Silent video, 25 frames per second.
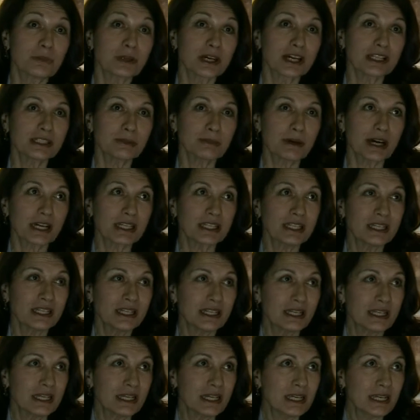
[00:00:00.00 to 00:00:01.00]
Я начала
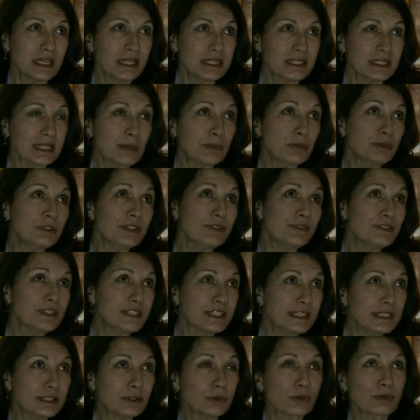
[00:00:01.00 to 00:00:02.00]
придумывать имя –
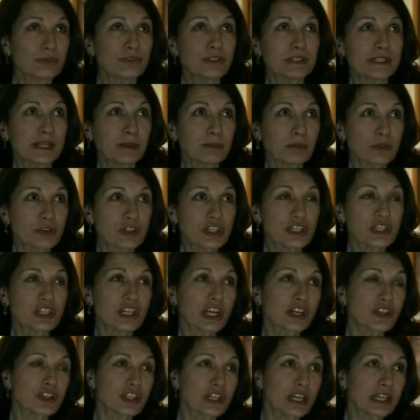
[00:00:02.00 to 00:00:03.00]
Мое второе
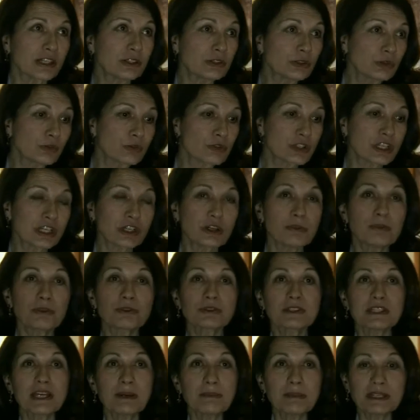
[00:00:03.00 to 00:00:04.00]
имя Мишель,
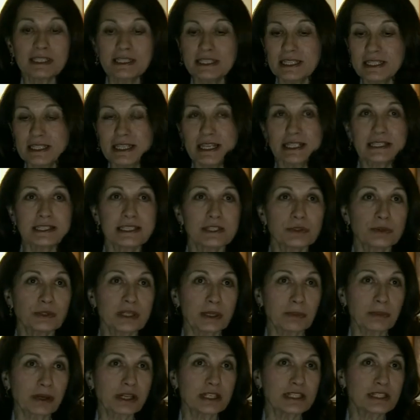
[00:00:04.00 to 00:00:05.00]
потому что отец хотел
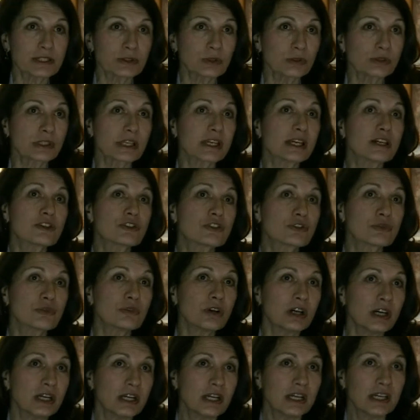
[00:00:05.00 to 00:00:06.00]
сына, а Людмила –
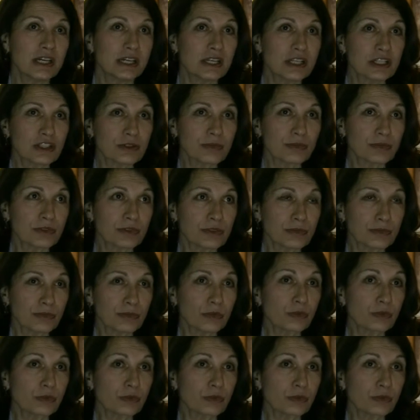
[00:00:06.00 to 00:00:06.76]
имя женское.